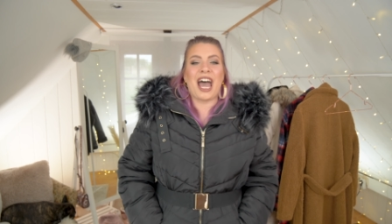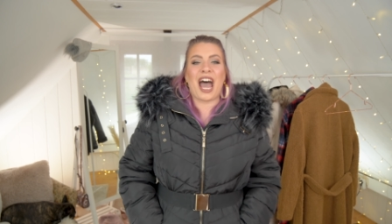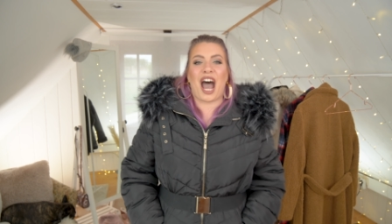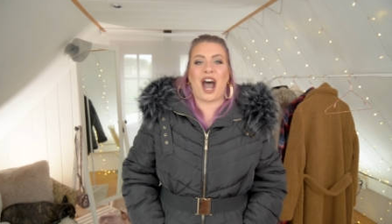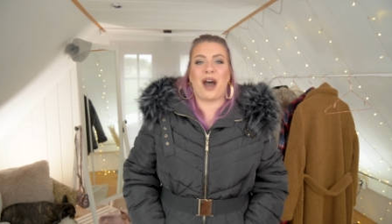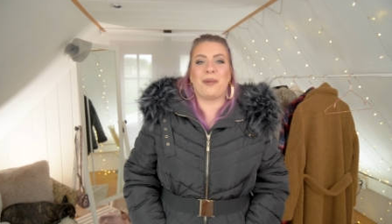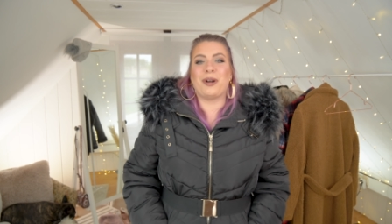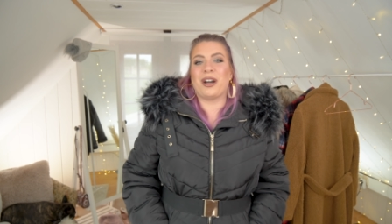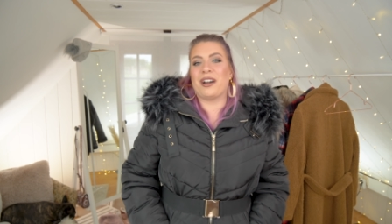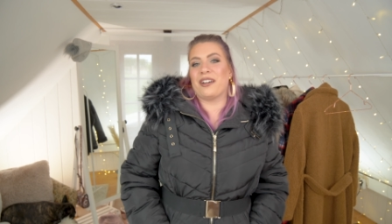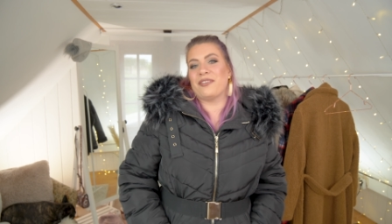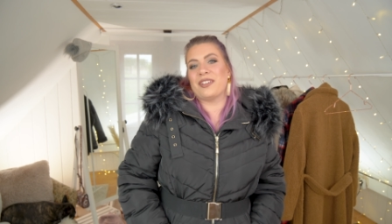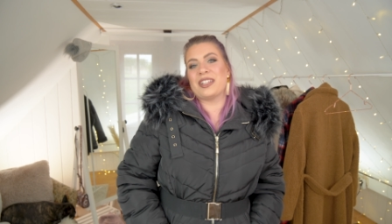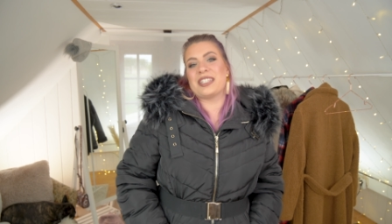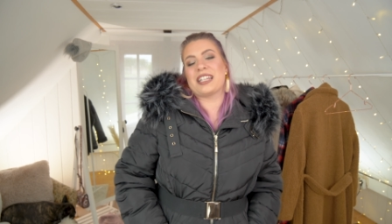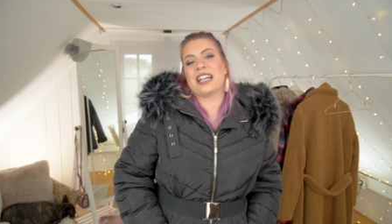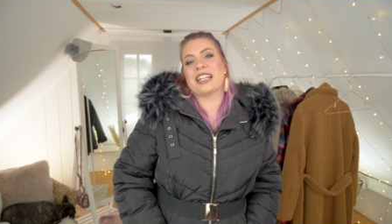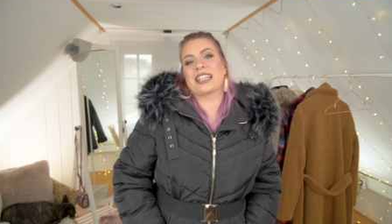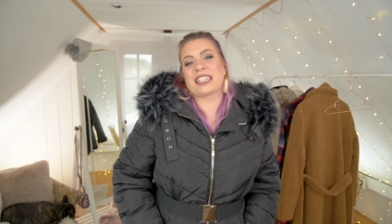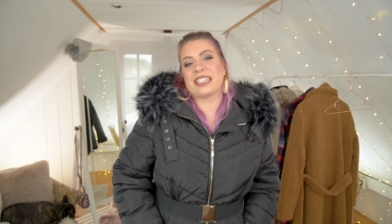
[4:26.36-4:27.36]
Aber wenn
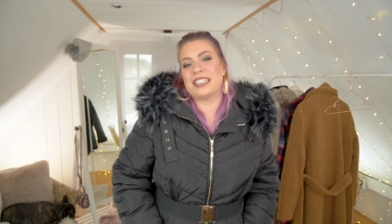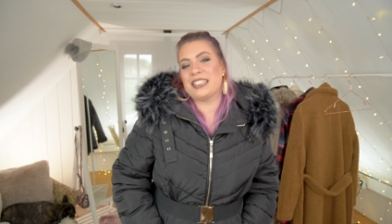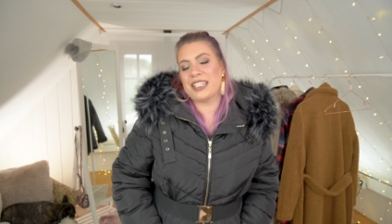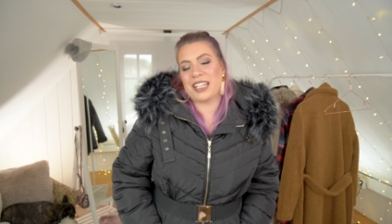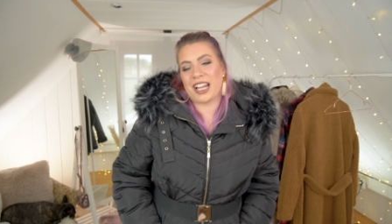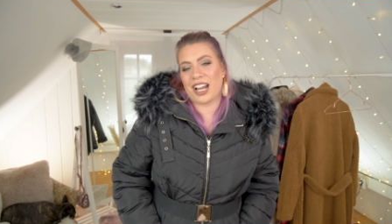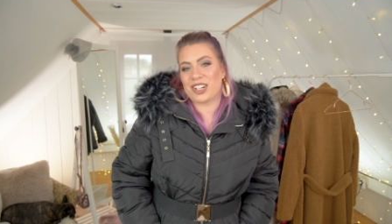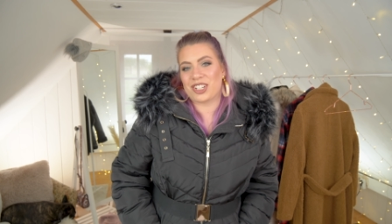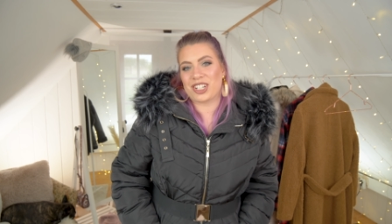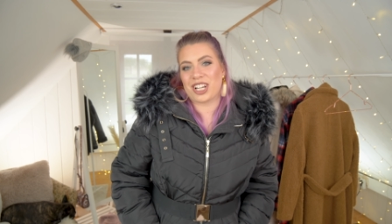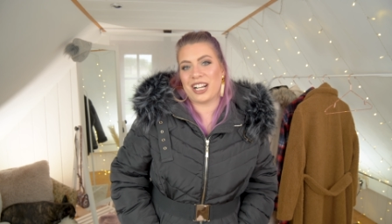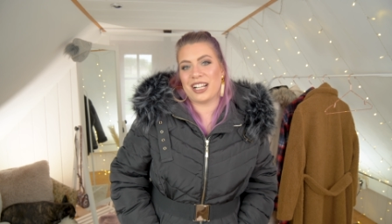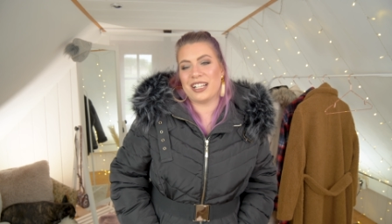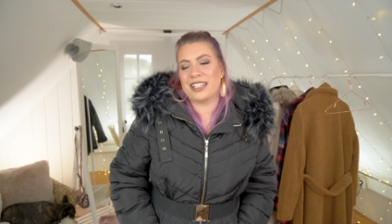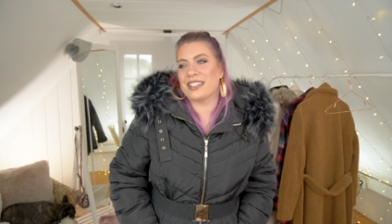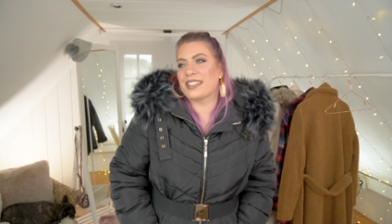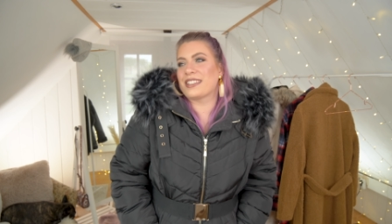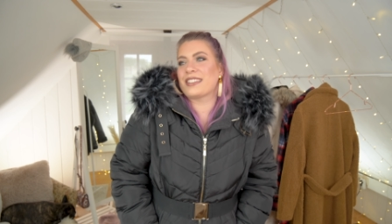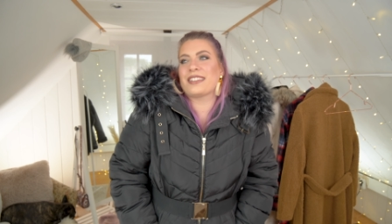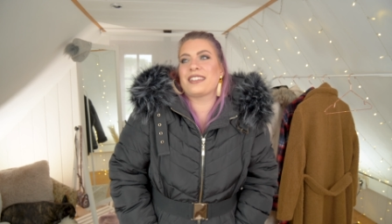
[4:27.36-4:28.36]
es halt richtig
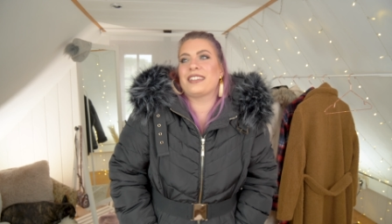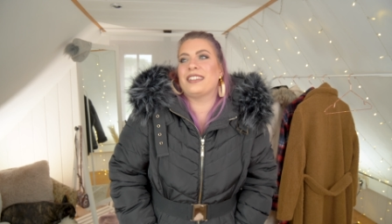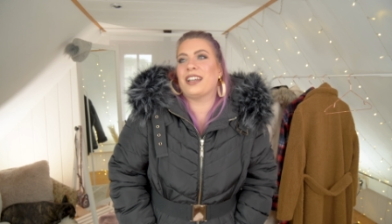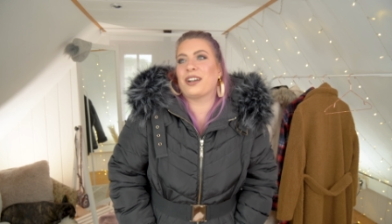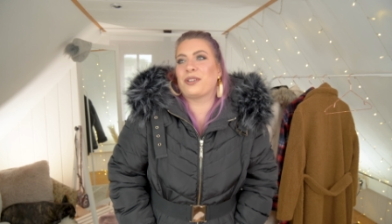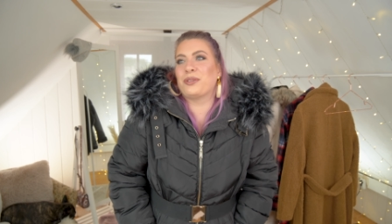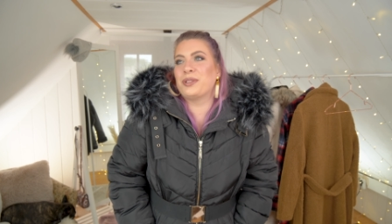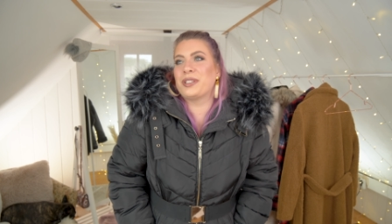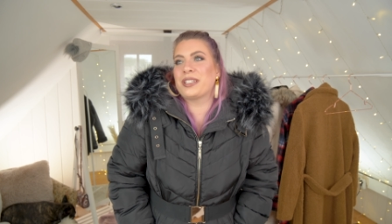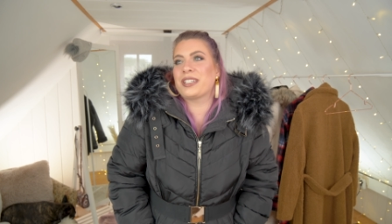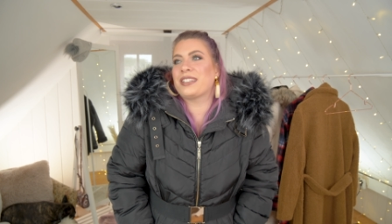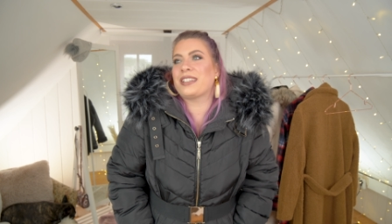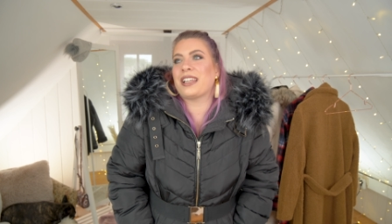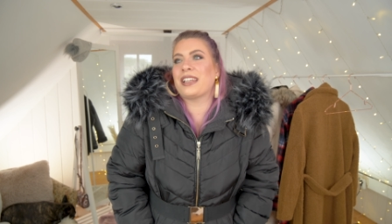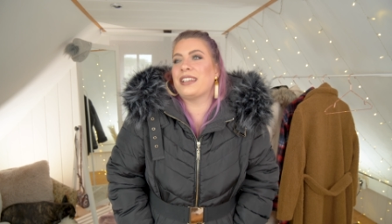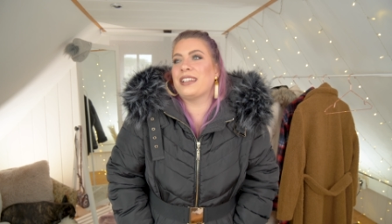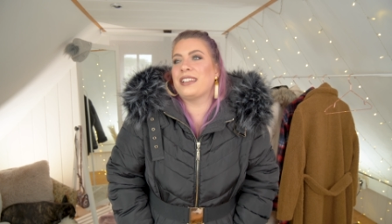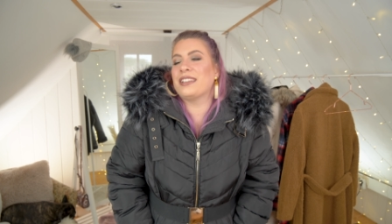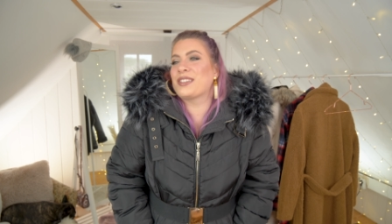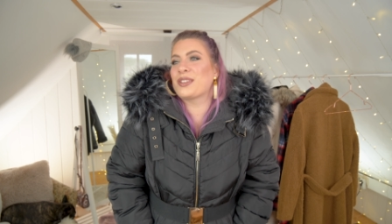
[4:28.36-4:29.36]
arschkalt ist, ja gut,
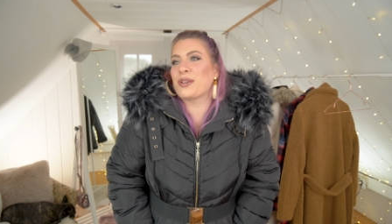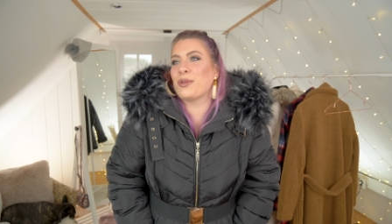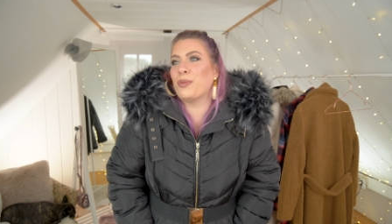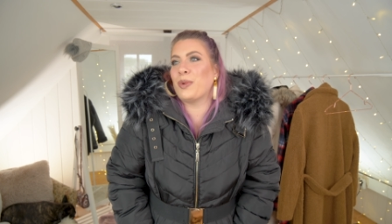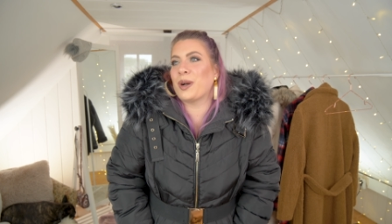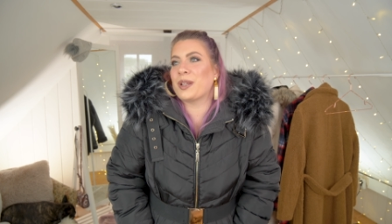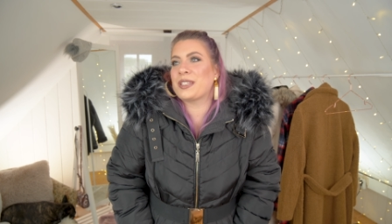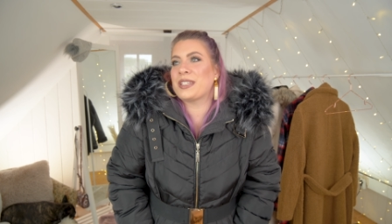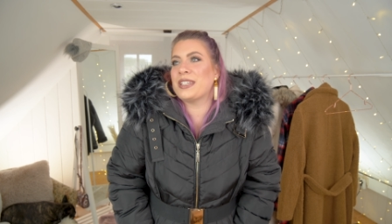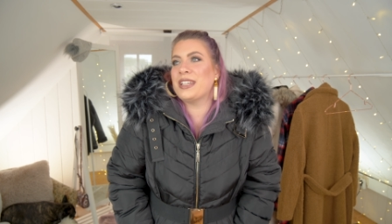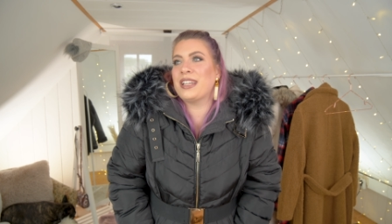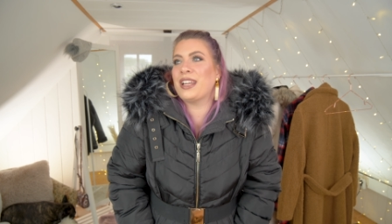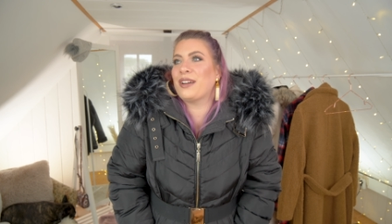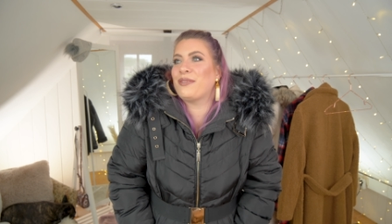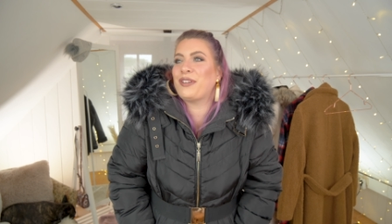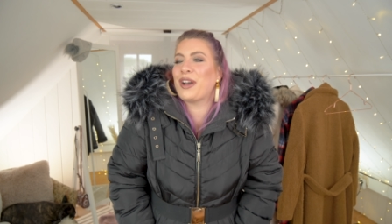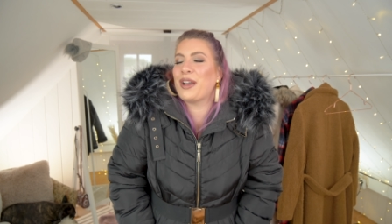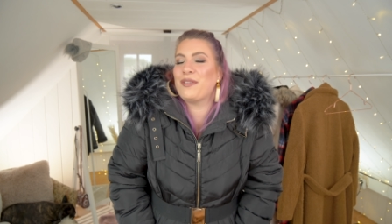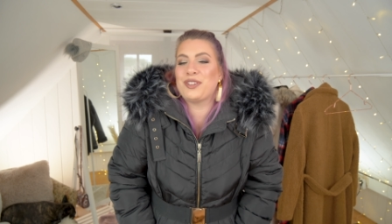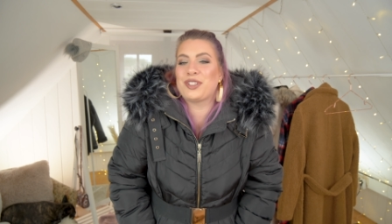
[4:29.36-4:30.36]
dann so what, ne?
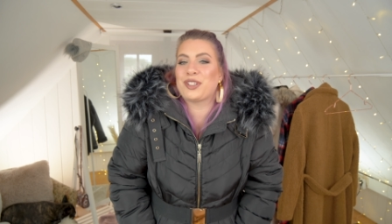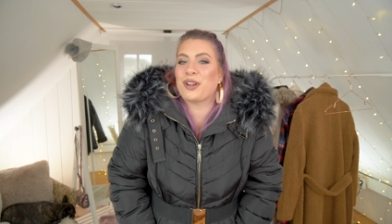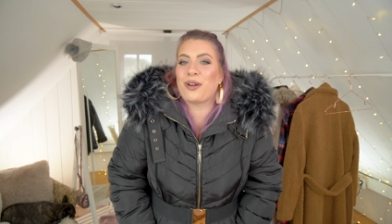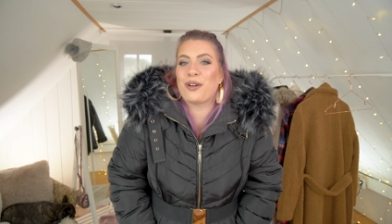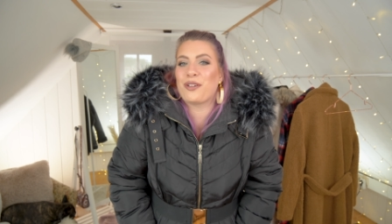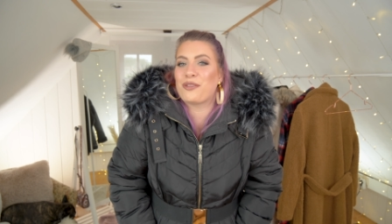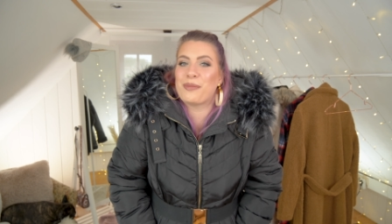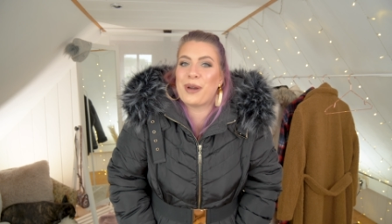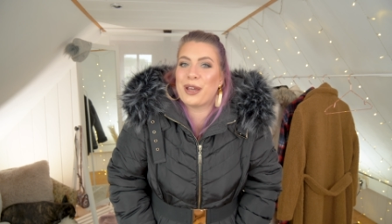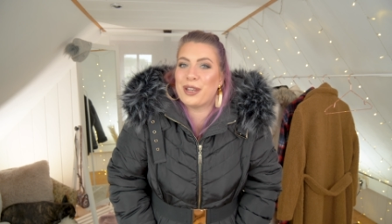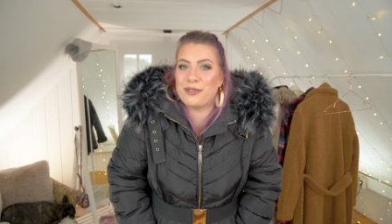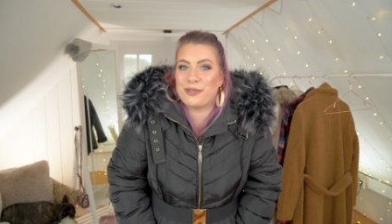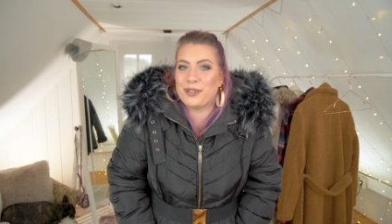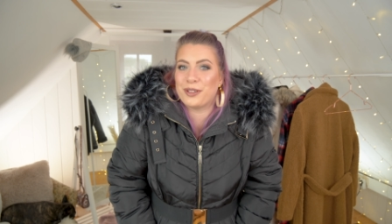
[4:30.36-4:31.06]
Dann pfeife ich auch auf meine